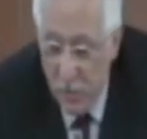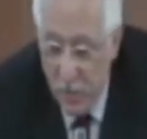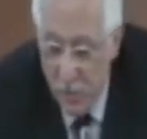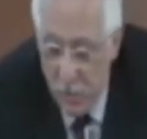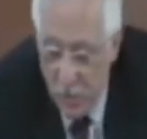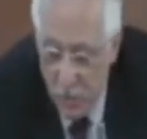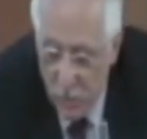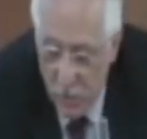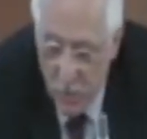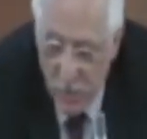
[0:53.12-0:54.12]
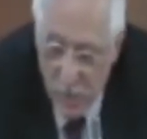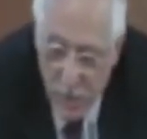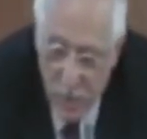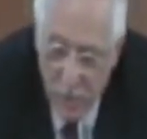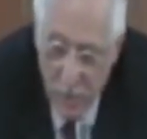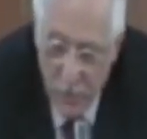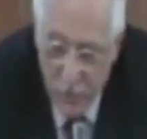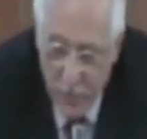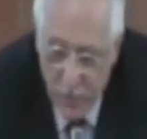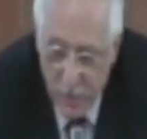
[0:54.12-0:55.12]
per me un motivo di,
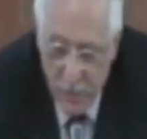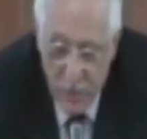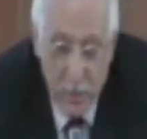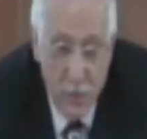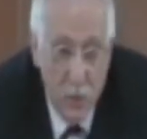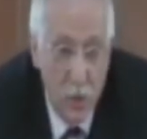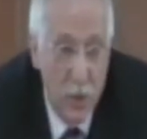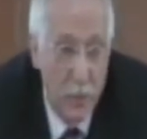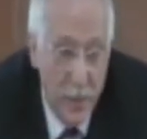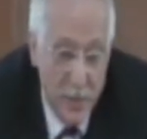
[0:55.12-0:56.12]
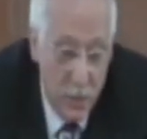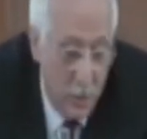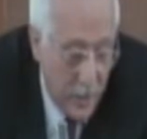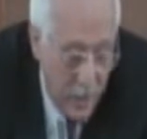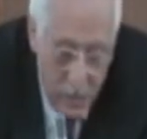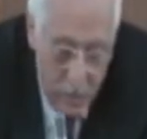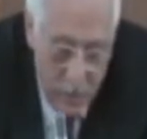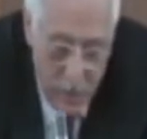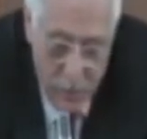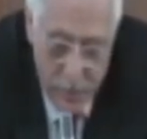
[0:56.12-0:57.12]
di gioia personale
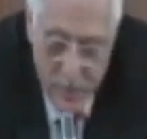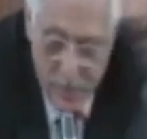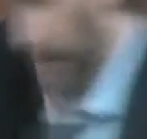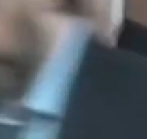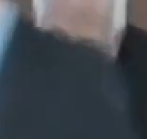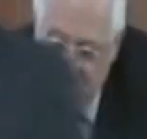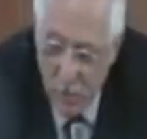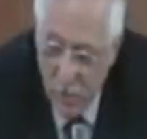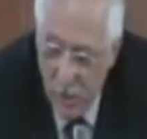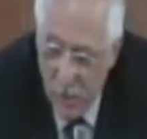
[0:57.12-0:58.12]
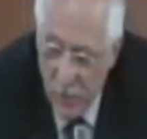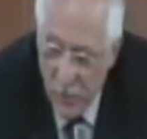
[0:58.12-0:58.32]
per l'apprezzamento